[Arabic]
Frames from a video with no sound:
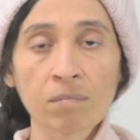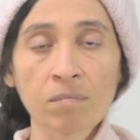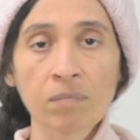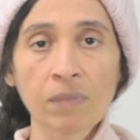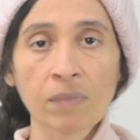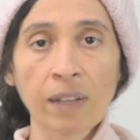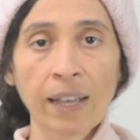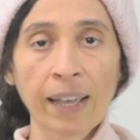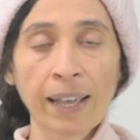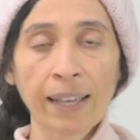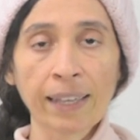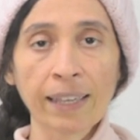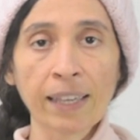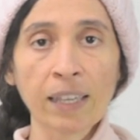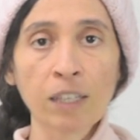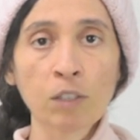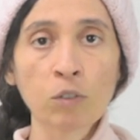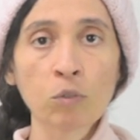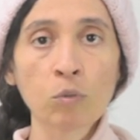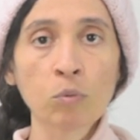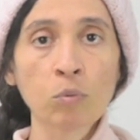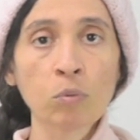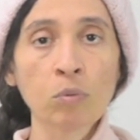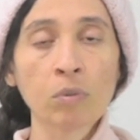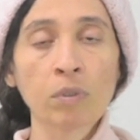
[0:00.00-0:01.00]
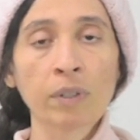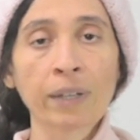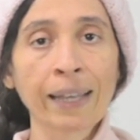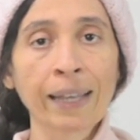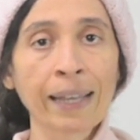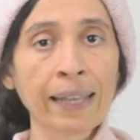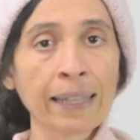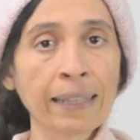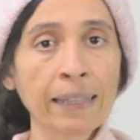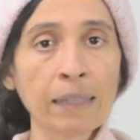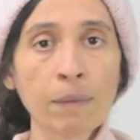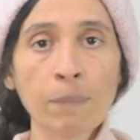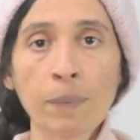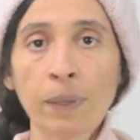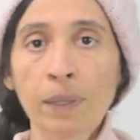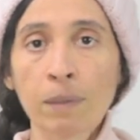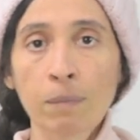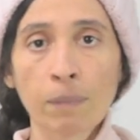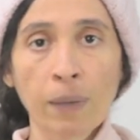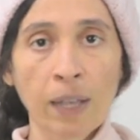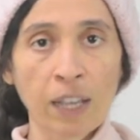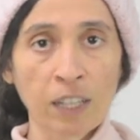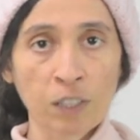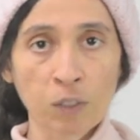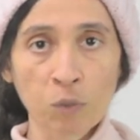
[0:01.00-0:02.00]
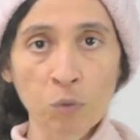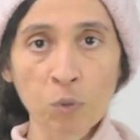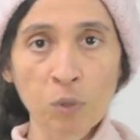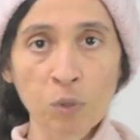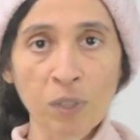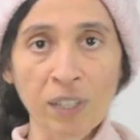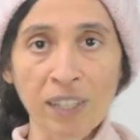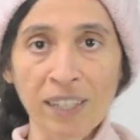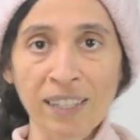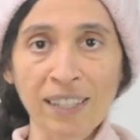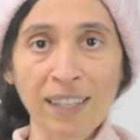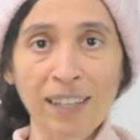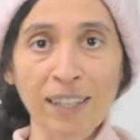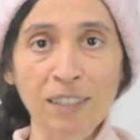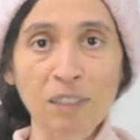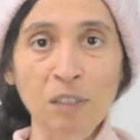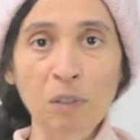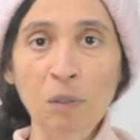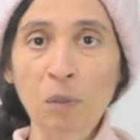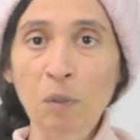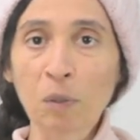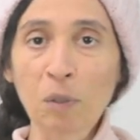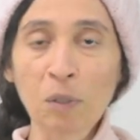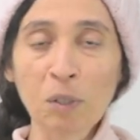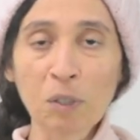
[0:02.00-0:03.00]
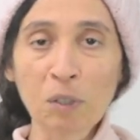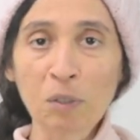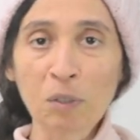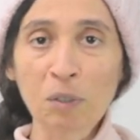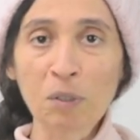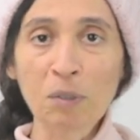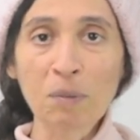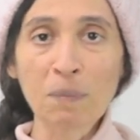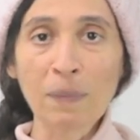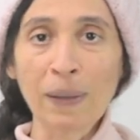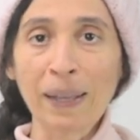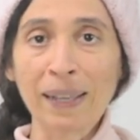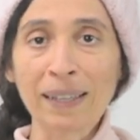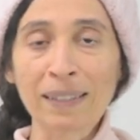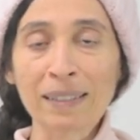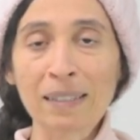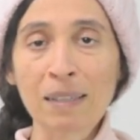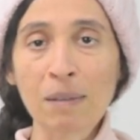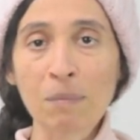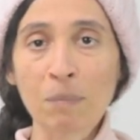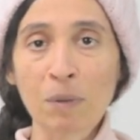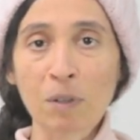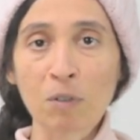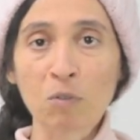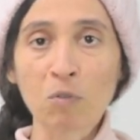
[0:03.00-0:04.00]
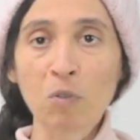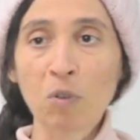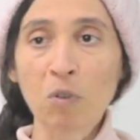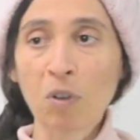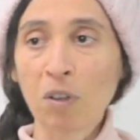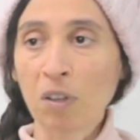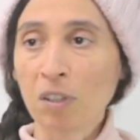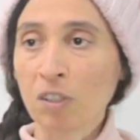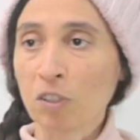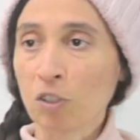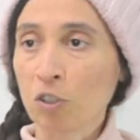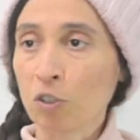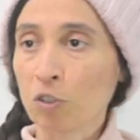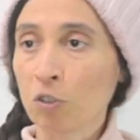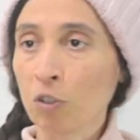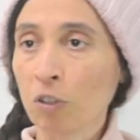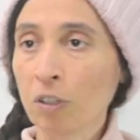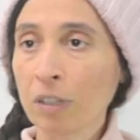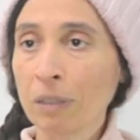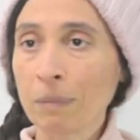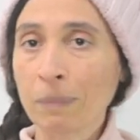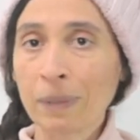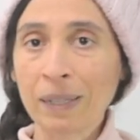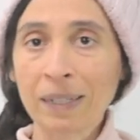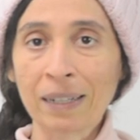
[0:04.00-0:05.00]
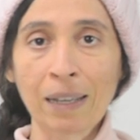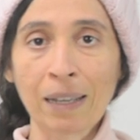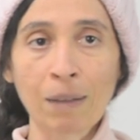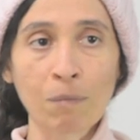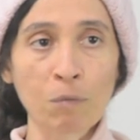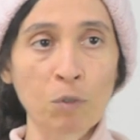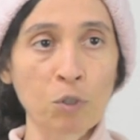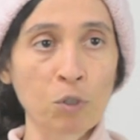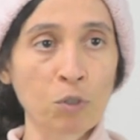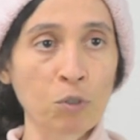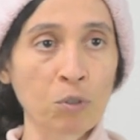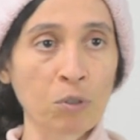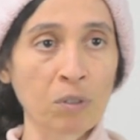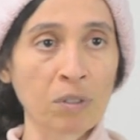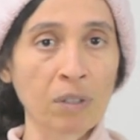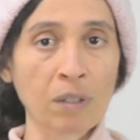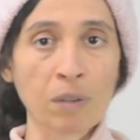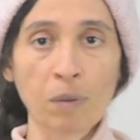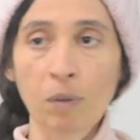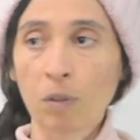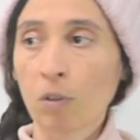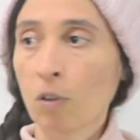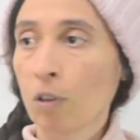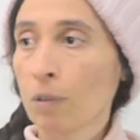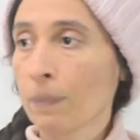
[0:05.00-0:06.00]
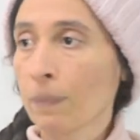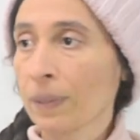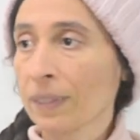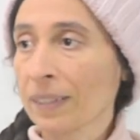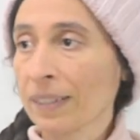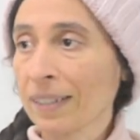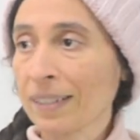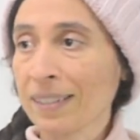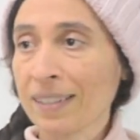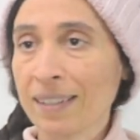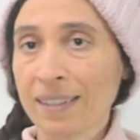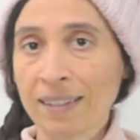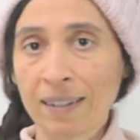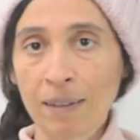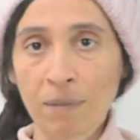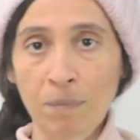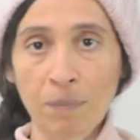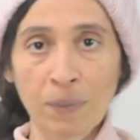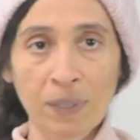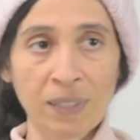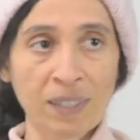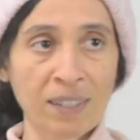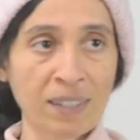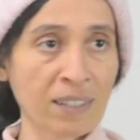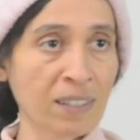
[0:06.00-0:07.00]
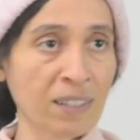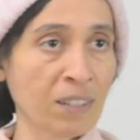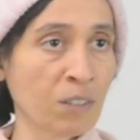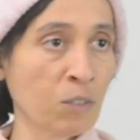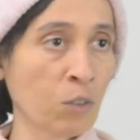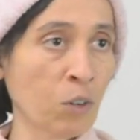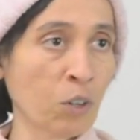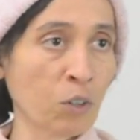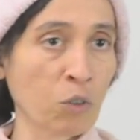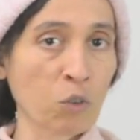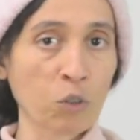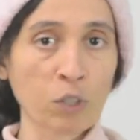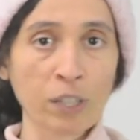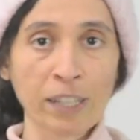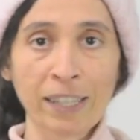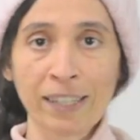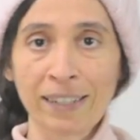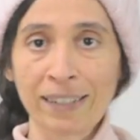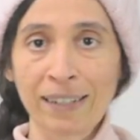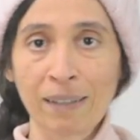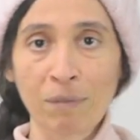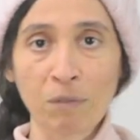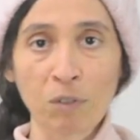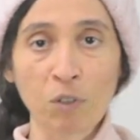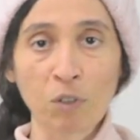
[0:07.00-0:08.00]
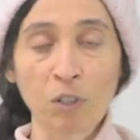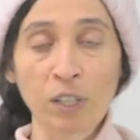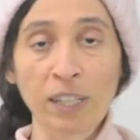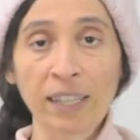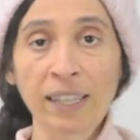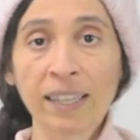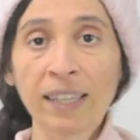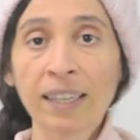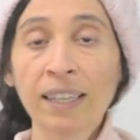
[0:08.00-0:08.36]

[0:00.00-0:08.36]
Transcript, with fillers: حياته غالبا محدودة يعني كل يوم أنا بروح الشغل برجع من الشغل لو أروح المدرسة أرجع من المدرسة أروح الكلية أرجع من الكلية